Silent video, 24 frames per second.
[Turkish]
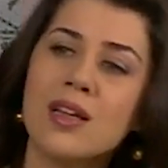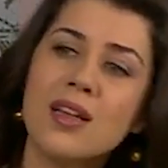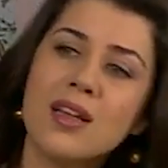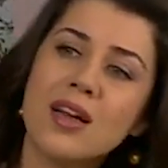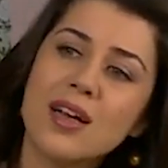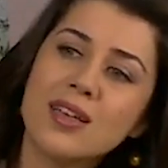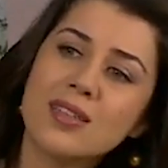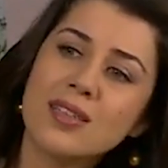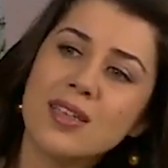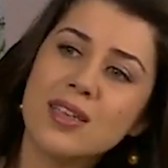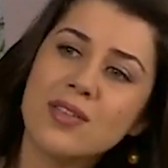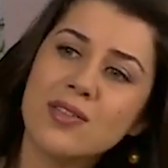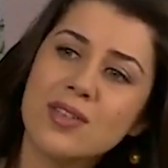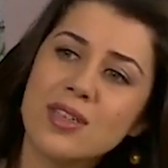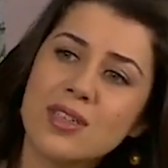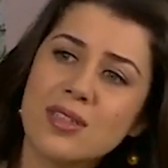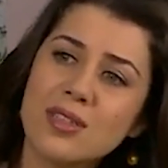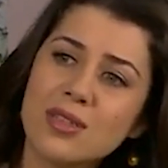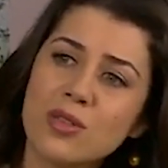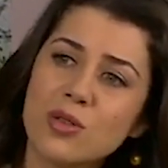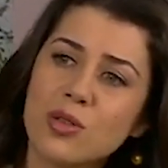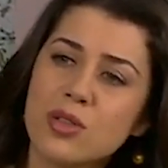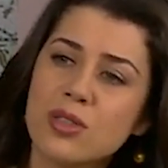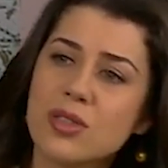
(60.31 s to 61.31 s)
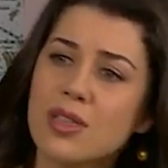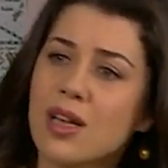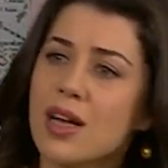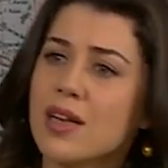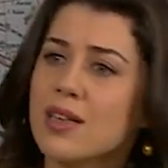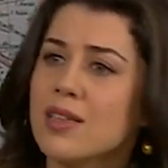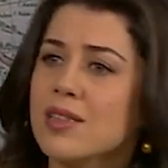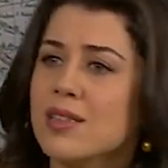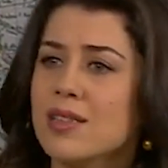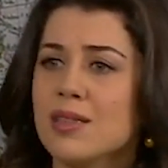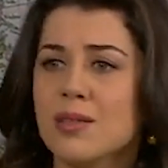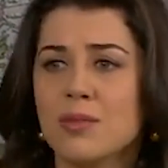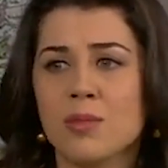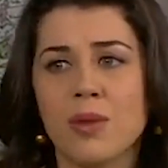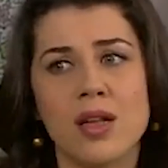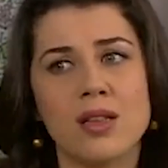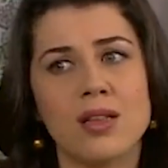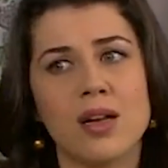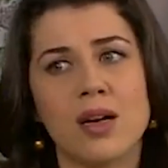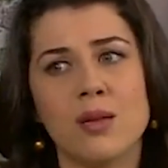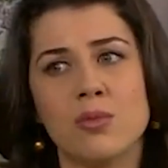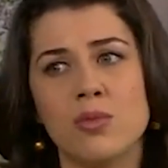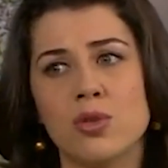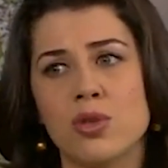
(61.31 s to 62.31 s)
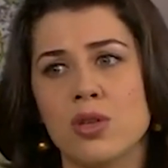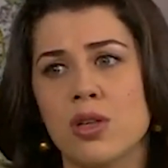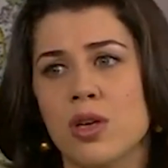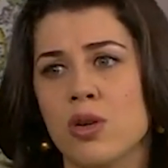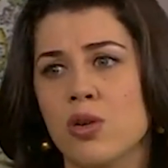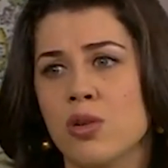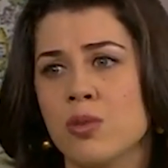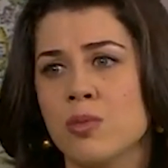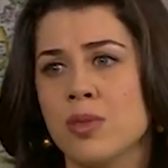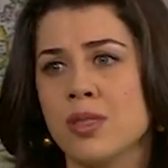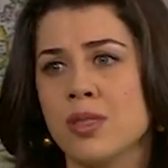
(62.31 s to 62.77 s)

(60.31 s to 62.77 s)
İlla sevginizin göstergesinin mallar mülkler